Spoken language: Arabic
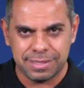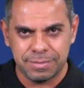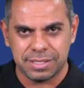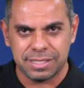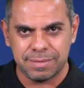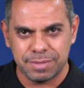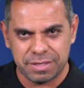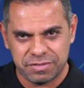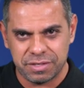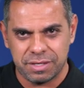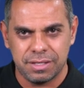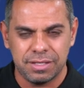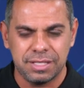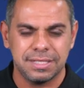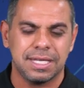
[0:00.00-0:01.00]
البرنامج في
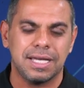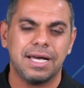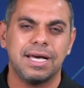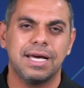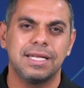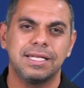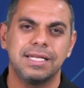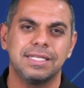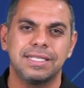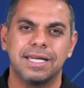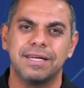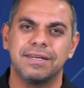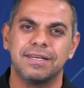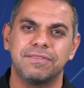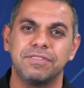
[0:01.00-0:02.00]
الاذاعه قالت لي
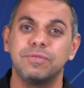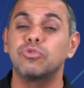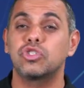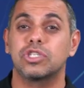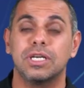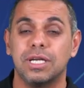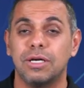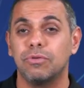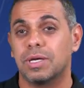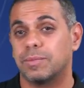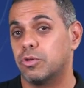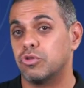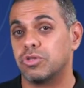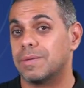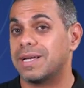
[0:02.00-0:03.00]
ده في مشكله
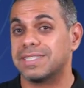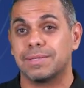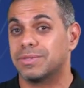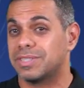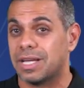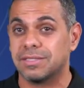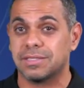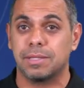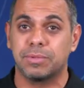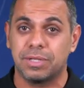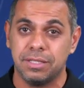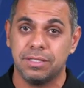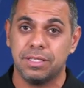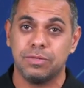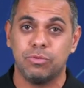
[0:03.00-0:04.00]
وكابتن حسام حسن متعصب
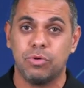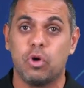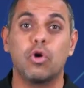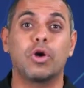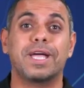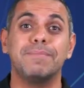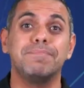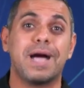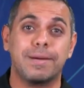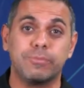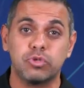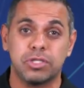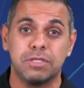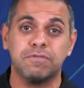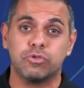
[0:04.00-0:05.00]
جدا والحكام
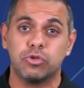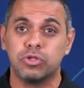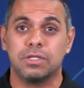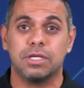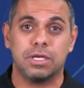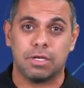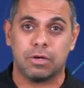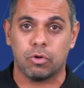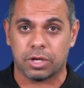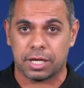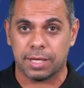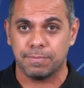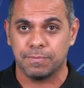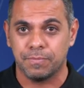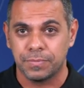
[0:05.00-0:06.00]
محبوسين في اوضه
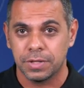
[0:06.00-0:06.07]
الحكام